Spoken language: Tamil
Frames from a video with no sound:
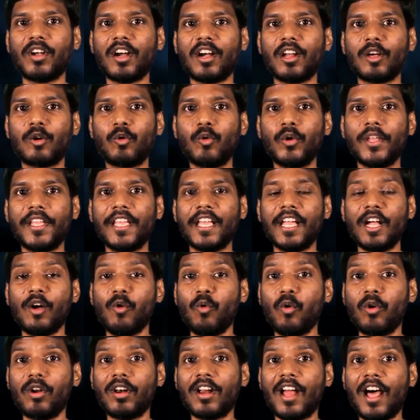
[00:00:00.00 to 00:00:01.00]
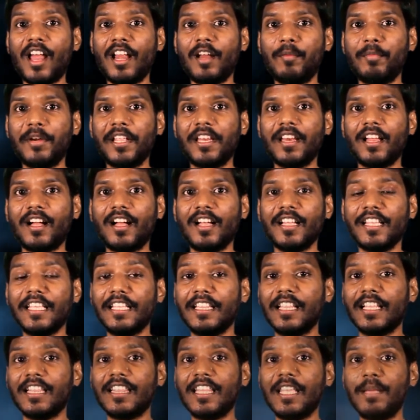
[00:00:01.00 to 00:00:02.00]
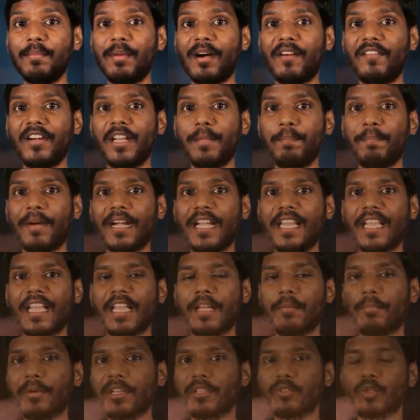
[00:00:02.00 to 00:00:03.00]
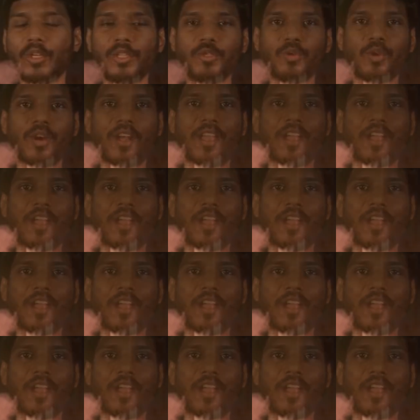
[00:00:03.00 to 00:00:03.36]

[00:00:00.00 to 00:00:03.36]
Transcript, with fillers: கொண்டாடக்கூடிய ஒரு நாள் அப்படின்னா இந்த தீபாவளி பண்டிகை அப்படின்னு சொல்லி